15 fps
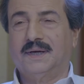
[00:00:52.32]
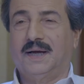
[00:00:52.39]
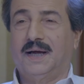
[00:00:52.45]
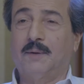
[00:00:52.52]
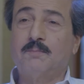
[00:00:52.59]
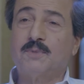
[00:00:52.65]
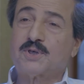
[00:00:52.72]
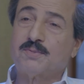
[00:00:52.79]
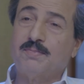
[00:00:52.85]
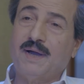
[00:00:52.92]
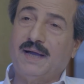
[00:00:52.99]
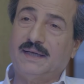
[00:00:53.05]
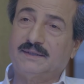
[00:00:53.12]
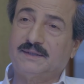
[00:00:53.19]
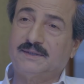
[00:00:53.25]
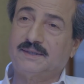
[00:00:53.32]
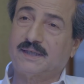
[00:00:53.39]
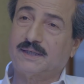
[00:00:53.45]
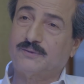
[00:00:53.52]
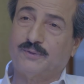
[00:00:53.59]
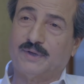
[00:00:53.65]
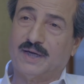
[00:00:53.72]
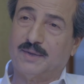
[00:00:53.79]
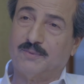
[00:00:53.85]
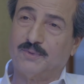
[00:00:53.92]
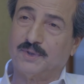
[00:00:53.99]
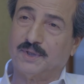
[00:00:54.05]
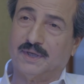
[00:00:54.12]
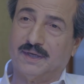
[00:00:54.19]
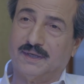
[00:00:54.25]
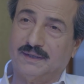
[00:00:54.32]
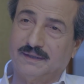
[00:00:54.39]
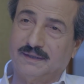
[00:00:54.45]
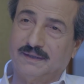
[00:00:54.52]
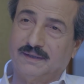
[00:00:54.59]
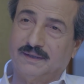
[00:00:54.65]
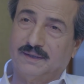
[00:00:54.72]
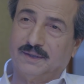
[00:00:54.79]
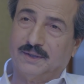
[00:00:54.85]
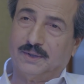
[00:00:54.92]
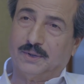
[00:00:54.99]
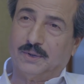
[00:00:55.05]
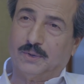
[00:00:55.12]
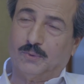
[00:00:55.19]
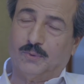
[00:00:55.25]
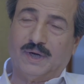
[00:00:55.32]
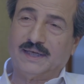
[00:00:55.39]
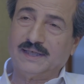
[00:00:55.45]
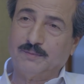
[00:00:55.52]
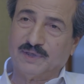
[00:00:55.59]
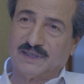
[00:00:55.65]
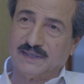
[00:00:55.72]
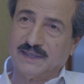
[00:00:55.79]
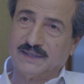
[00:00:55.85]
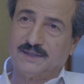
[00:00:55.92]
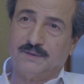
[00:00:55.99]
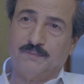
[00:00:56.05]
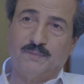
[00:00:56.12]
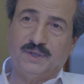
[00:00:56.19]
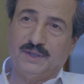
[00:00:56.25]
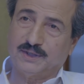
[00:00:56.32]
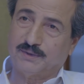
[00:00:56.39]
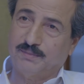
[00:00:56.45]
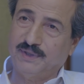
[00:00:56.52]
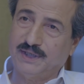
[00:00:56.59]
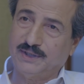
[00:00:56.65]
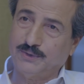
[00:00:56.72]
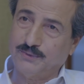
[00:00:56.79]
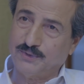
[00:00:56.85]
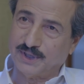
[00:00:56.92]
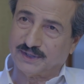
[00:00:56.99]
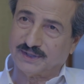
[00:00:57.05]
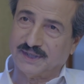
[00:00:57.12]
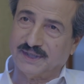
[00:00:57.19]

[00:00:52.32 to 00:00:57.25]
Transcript: عمك ما حد يقدر يتفاهم وياه واني متندم بعت بيتي وجيت